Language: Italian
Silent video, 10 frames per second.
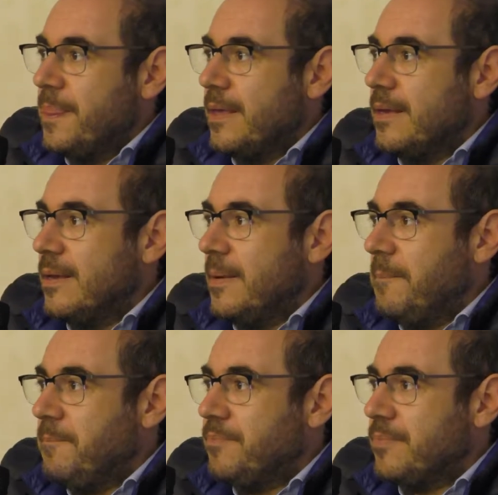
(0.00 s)

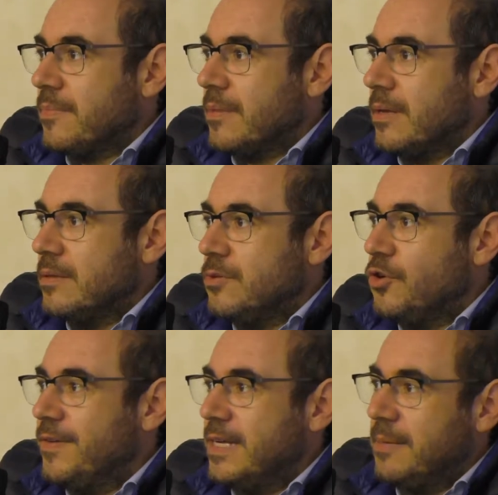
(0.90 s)
ehm,
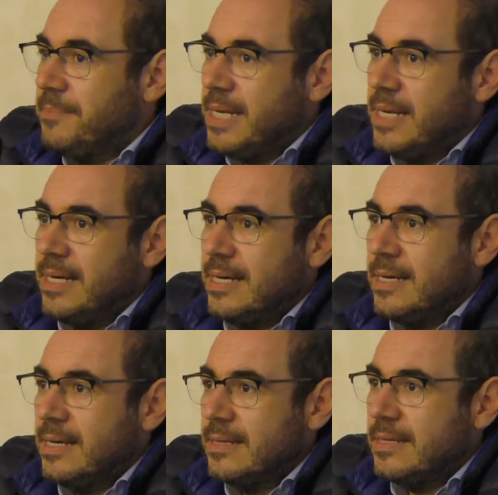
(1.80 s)
dove
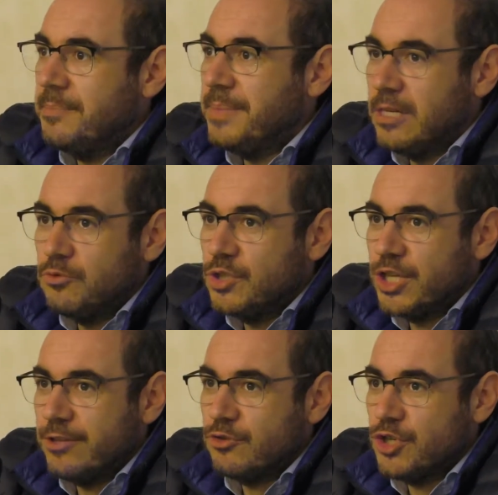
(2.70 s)
mille, dal
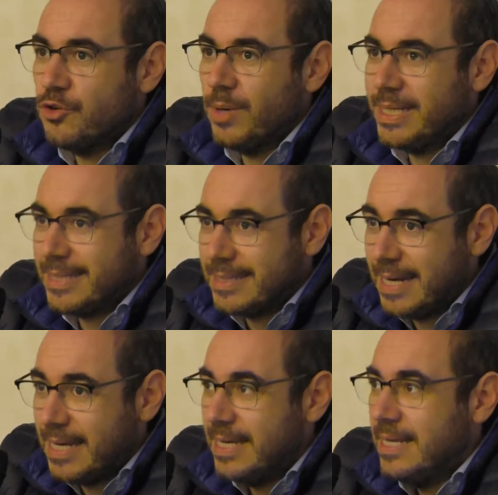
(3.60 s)

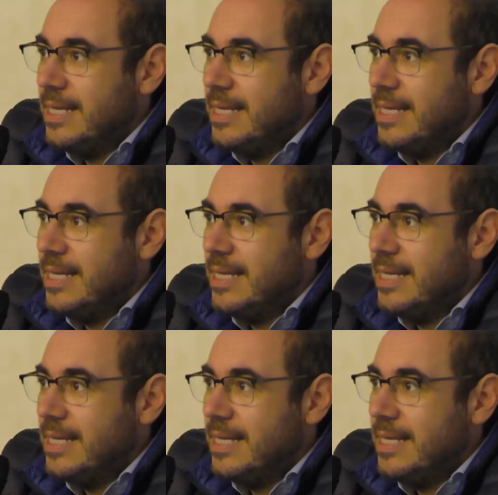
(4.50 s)
1253